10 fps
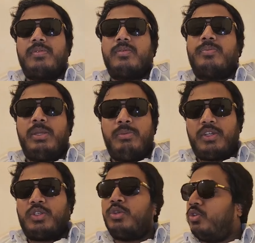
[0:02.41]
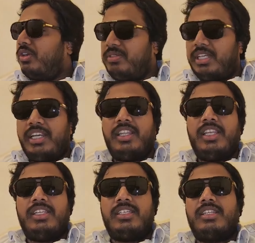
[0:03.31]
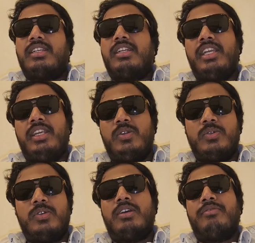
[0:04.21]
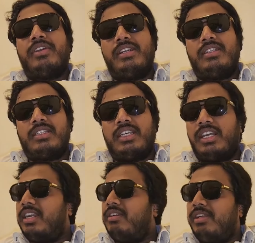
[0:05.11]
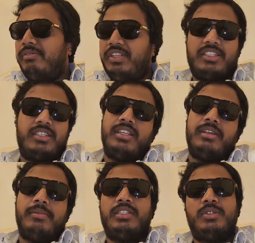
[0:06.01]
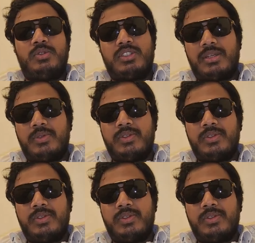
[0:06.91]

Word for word: ప్రీమియర్ షో చూడడం జరిగింది నేను నా ఫ్రెండ్స్ ఇంకా నా వెల్ విషెస్ అందరం కలిసి చూసాము